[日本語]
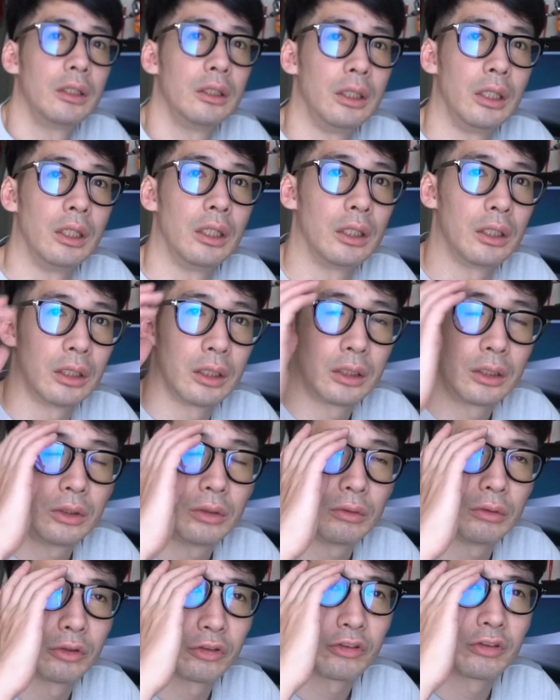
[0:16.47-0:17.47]
で、今日
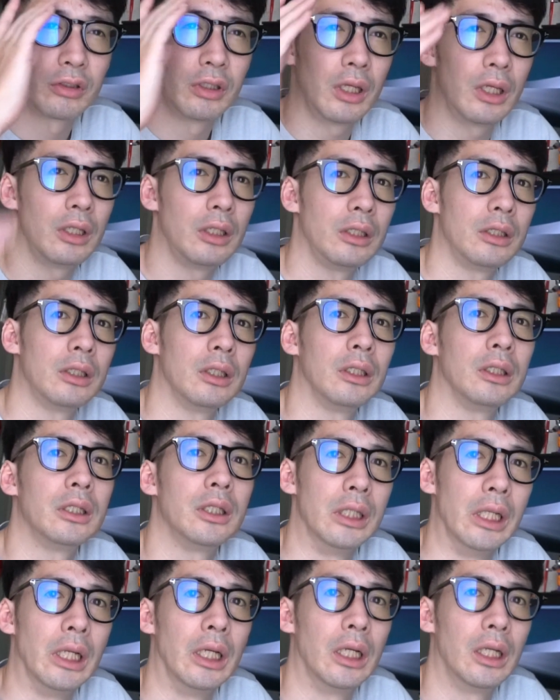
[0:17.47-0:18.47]
はすげえいい天
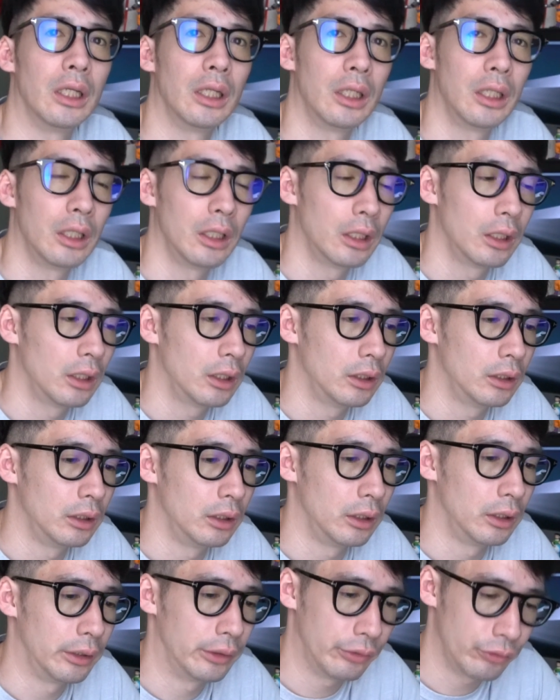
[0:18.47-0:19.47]
気で、
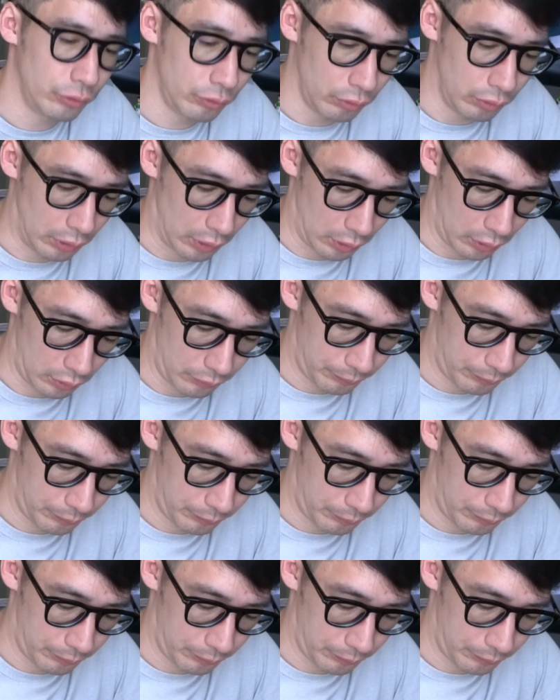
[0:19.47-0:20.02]
えー、ちょっとね、